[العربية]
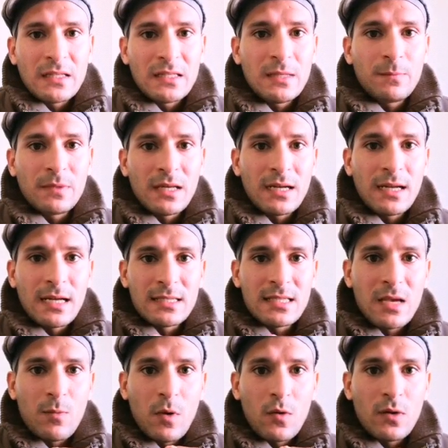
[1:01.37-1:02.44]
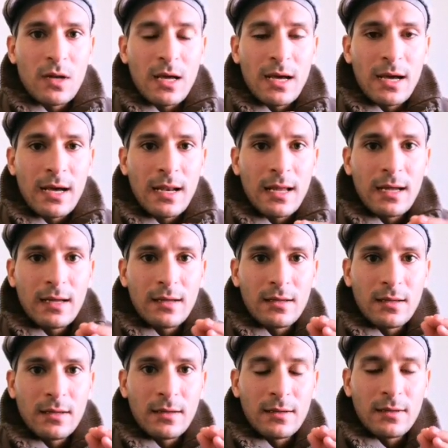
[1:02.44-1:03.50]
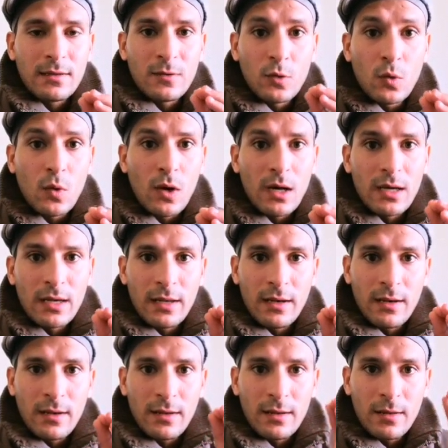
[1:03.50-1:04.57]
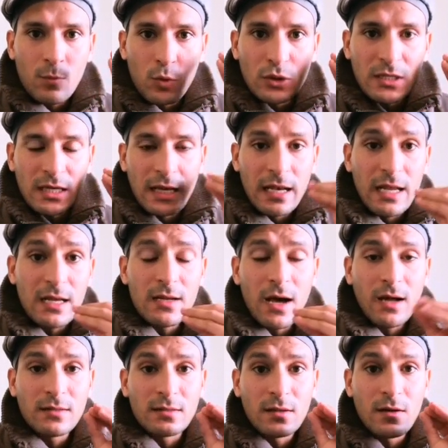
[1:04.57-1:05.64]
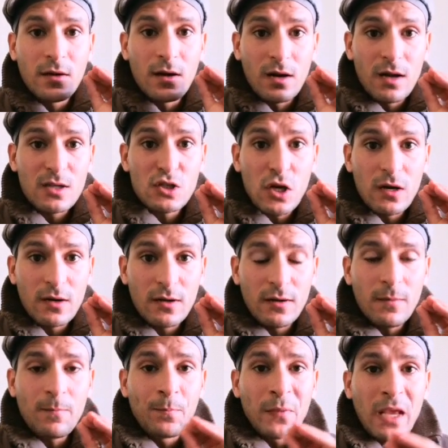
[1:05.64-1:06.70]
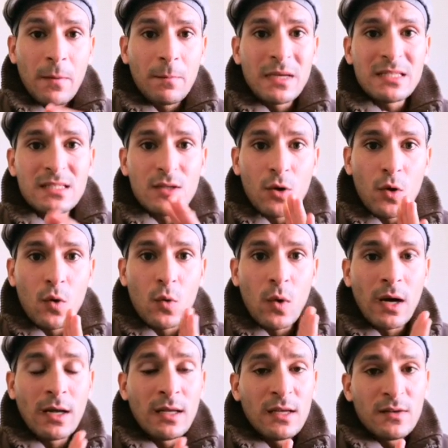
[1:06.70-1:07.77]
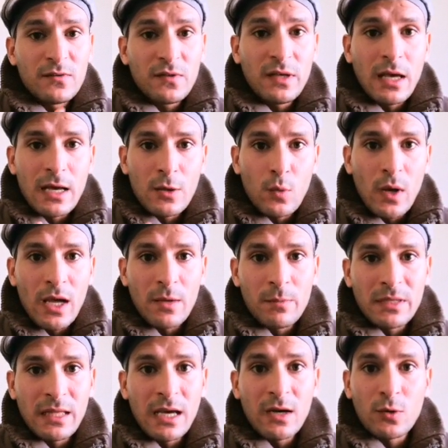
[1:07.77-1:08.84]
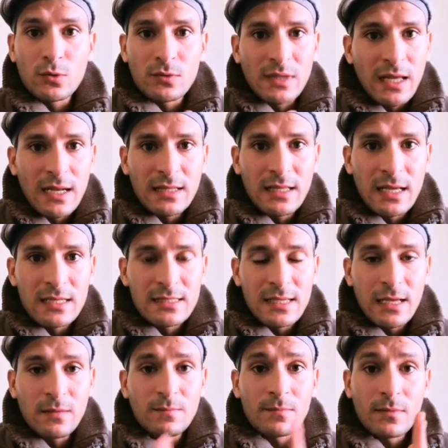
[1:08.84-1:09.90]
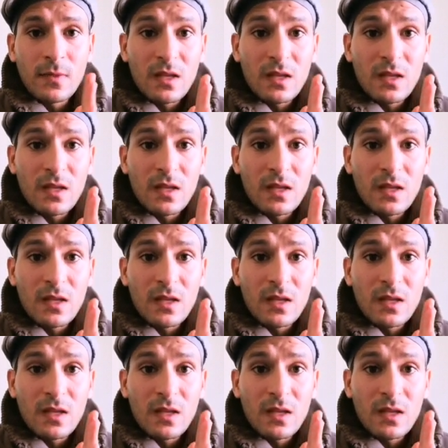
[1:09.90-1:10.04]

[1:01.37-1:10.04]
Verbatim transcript: دي بترجع زي ما قلنا على آه، نوع المنتج اللي احنا حطيناه على شعرنا بس هو في انواع بتاخد 3 جلسات